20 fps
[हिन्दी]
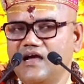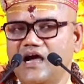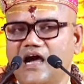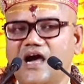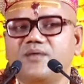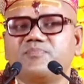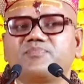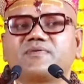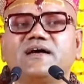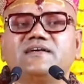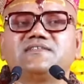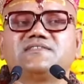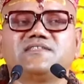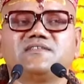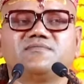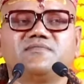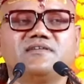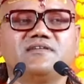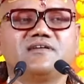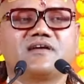आपका
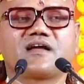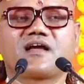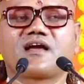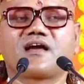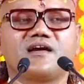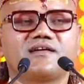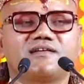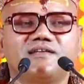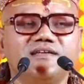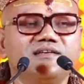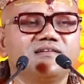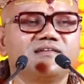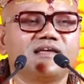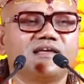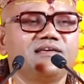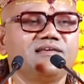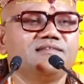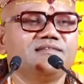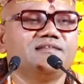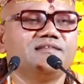जीवन कठिन
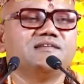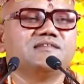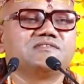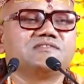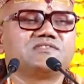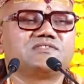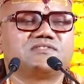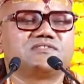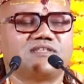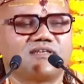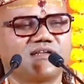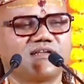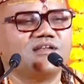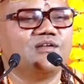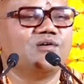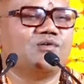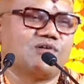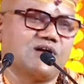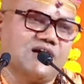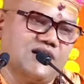नहीं सरल
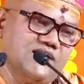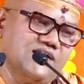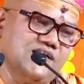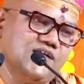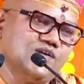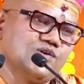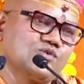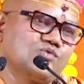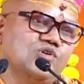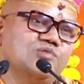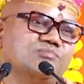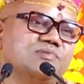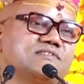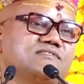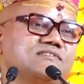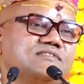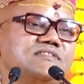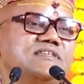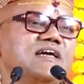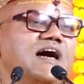होगा कोई
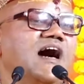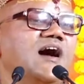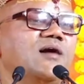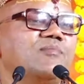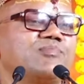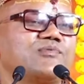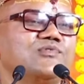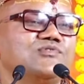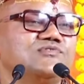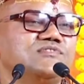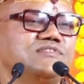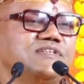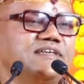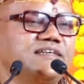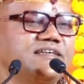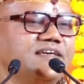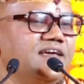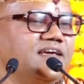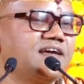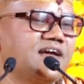व्यक्ति आपको
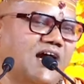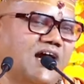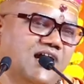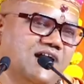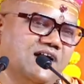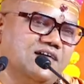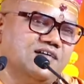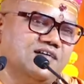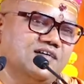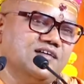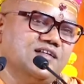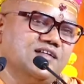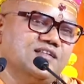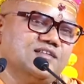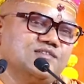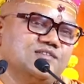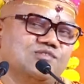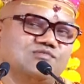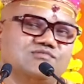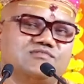देखेगा
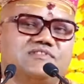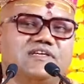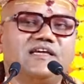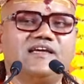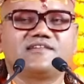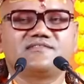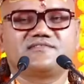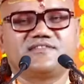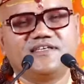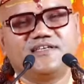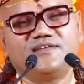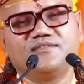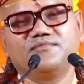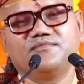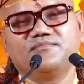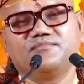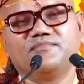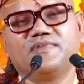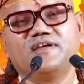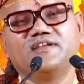तो देखते
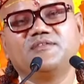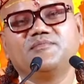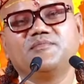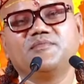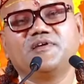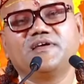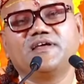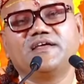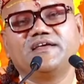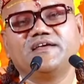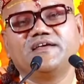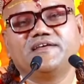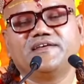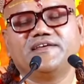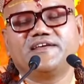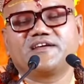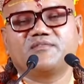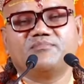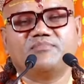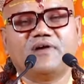ही मन में
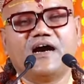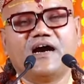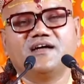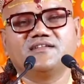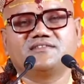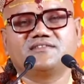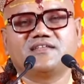एक बात